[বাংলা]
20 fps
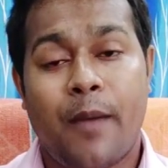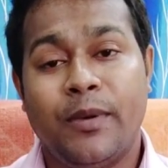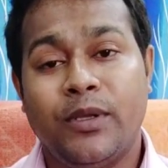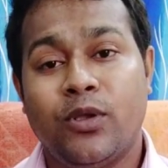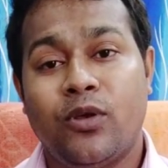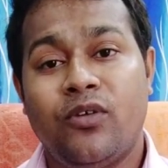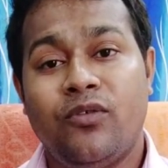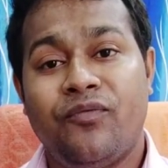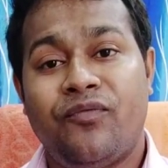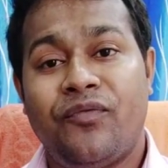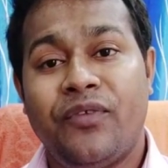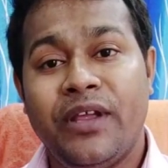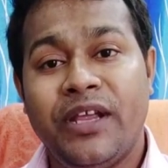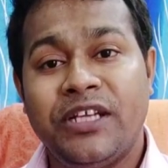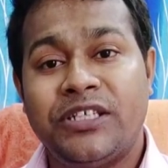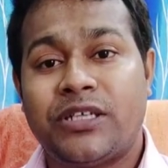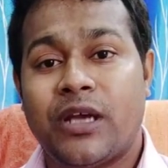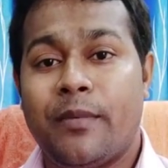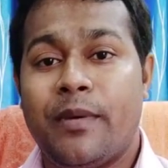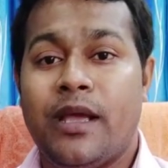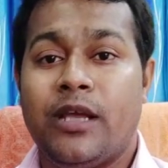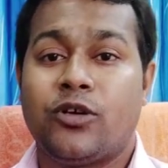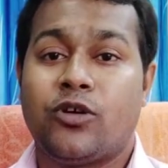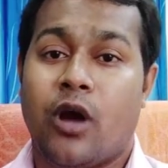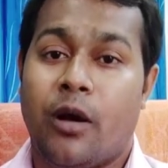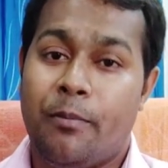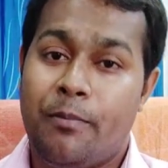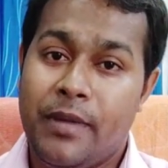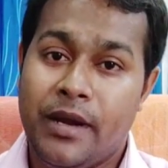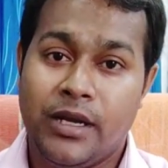আবেদন ফি হিসাবে
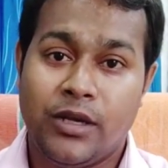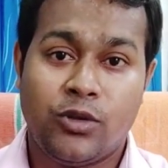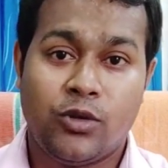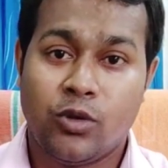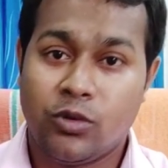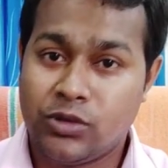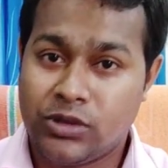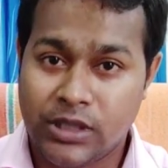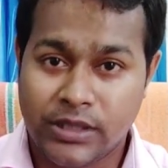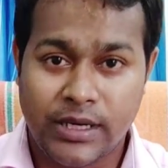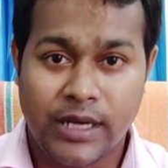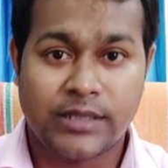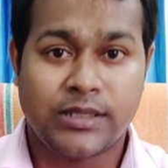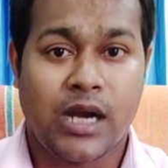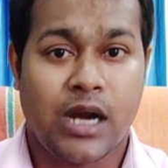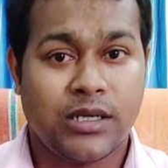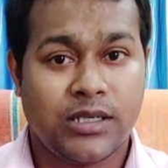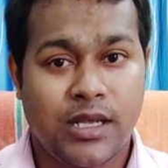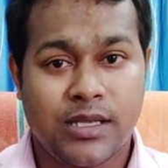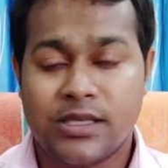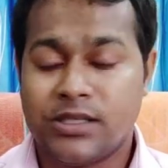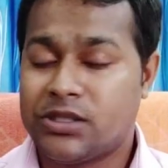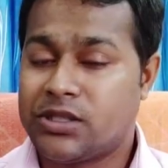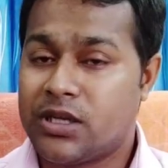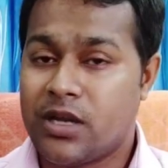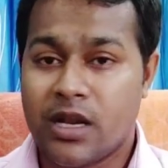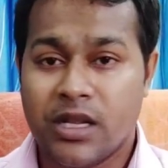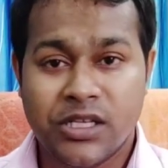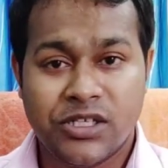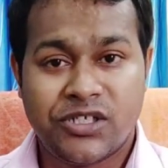গভর্নমেন্ট তো যেটা চার্জ আছে
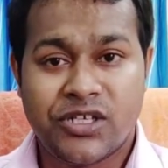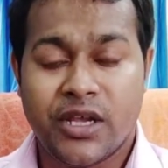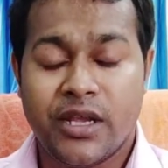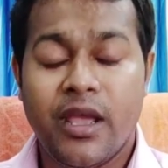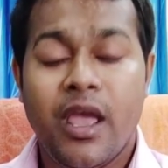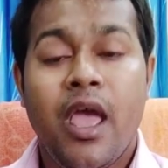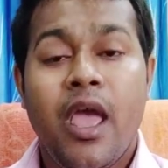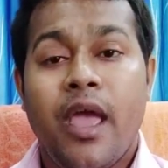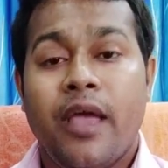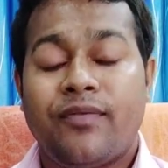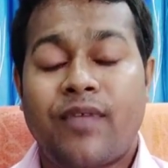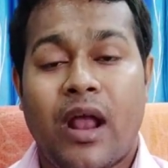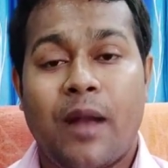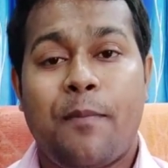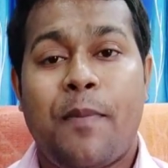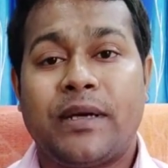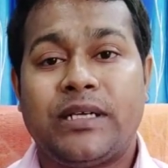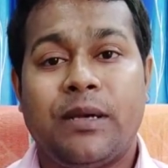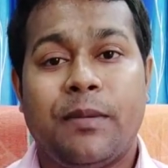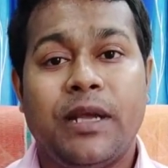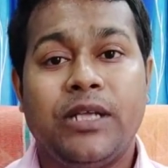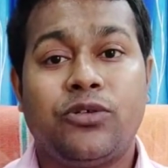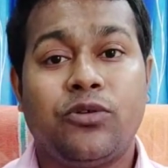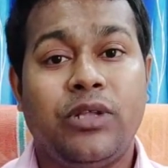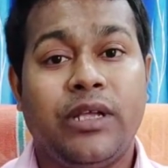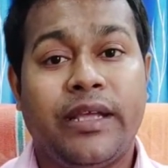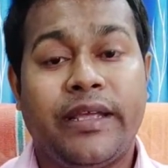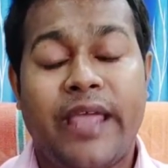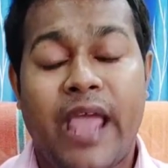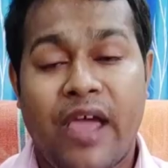সেটা নিচ্ছে তার পাশাপাশি
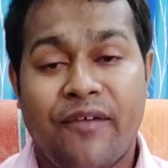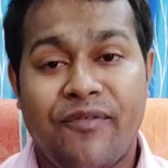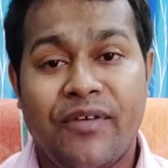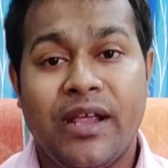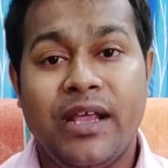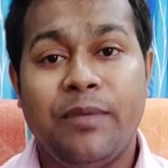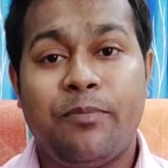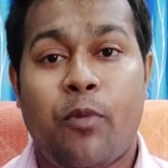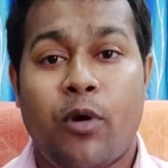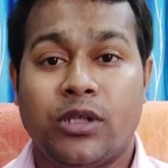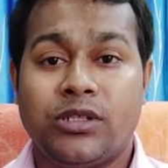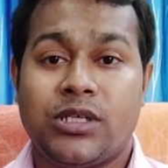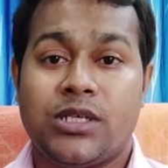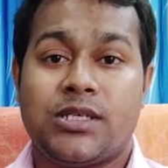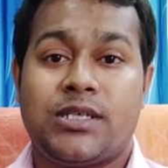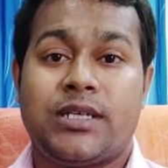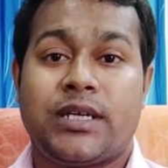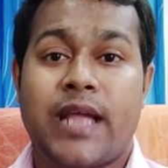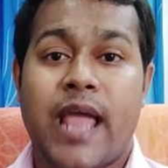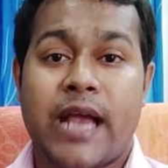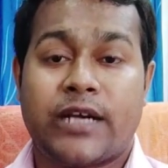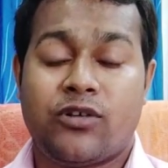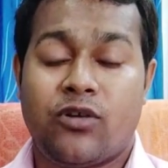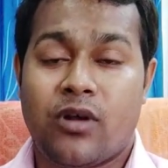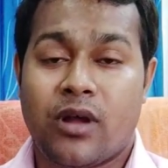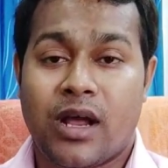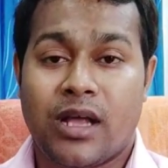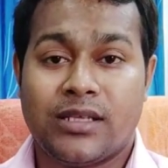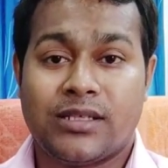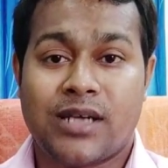যদি ক্যাফেই পঞ্চাশ টাকা একশো
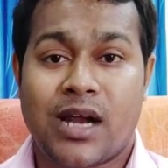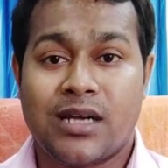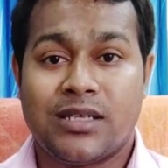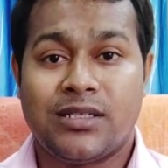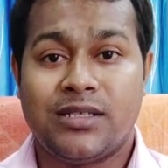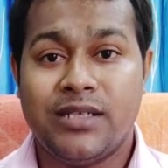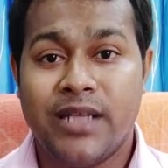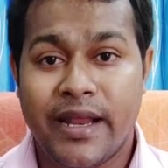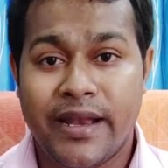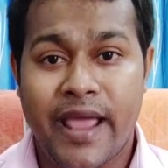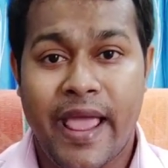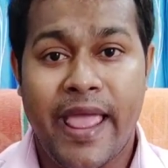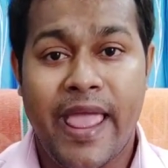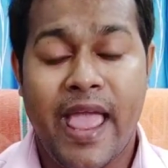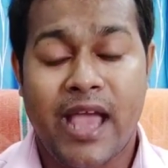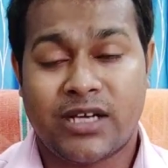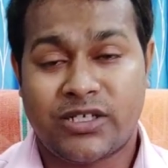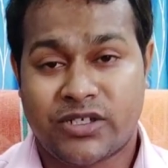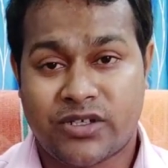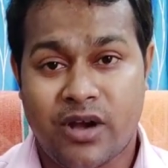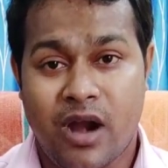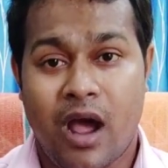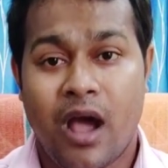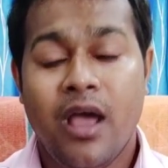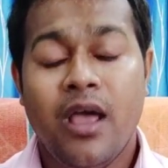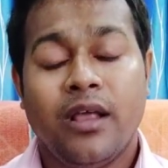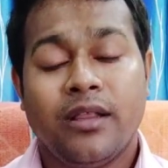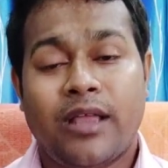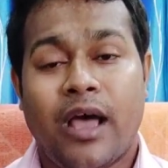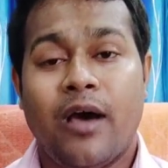টাকা চার্জ নিয়ে নেয় এক্সট্রা
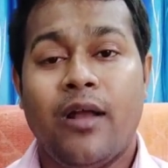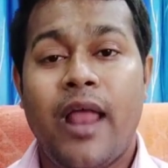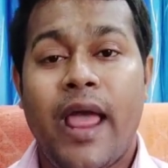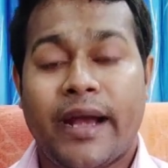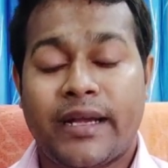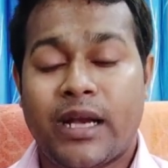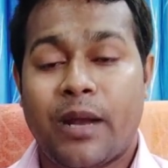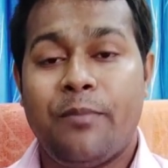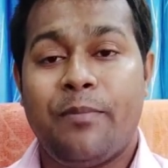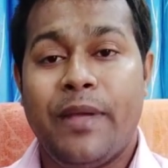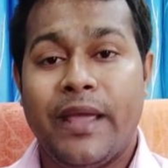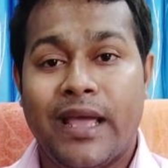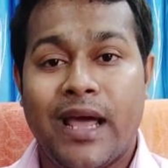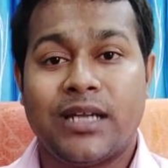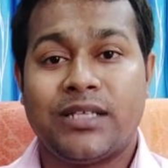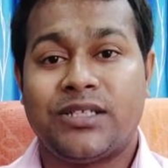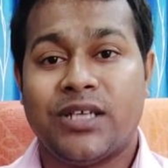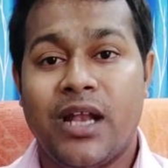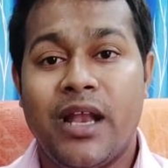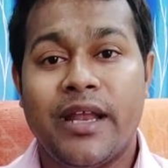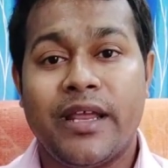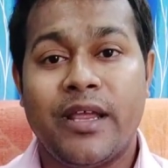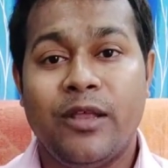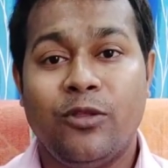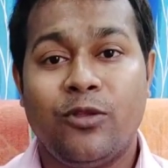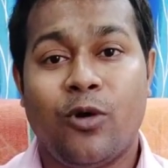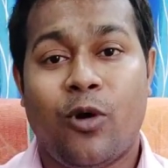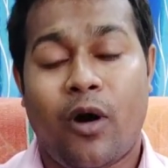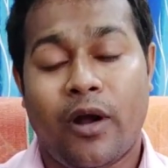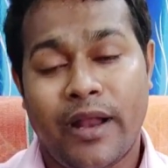তাহলে একটা বেকার ছেলের
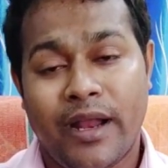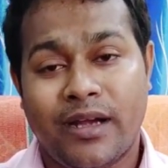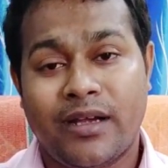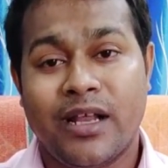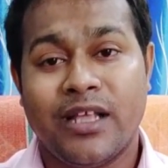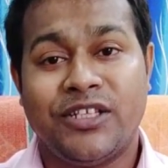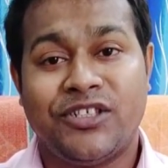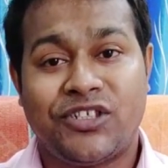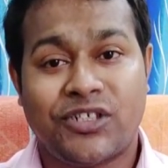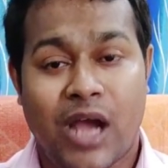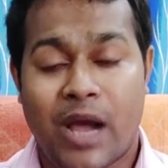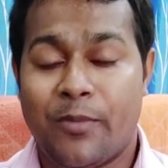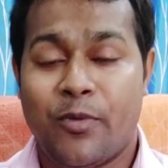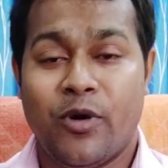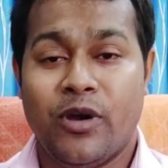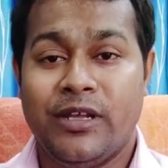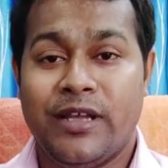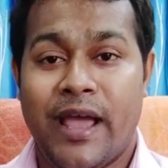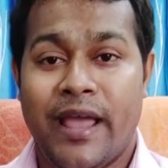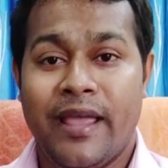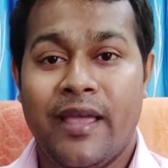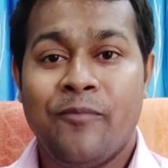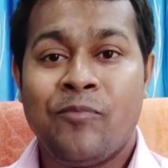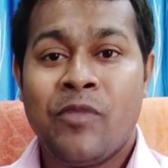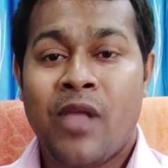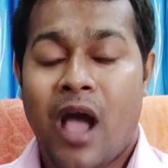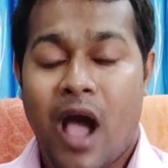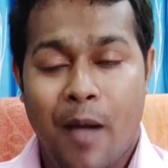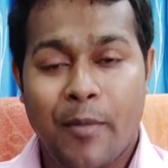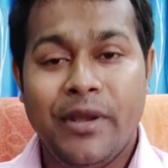কিন্তু অনেকটাই চাপ হয়ে যায়
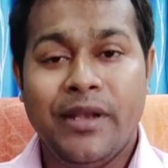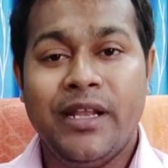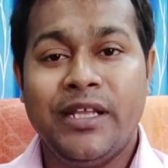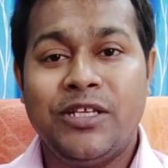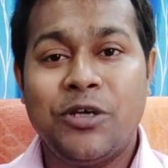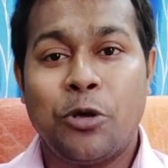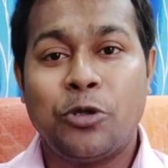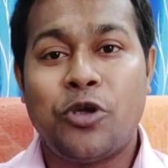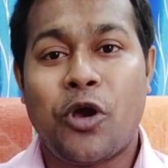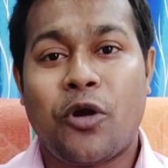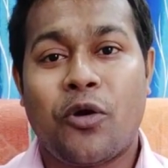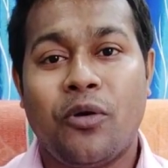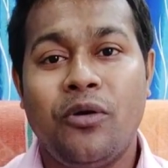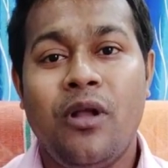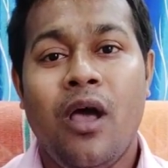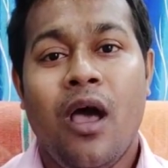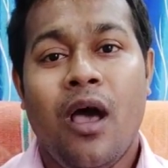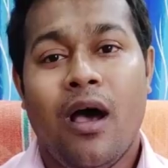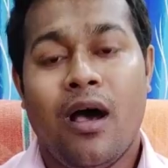আমি নিজেও যখন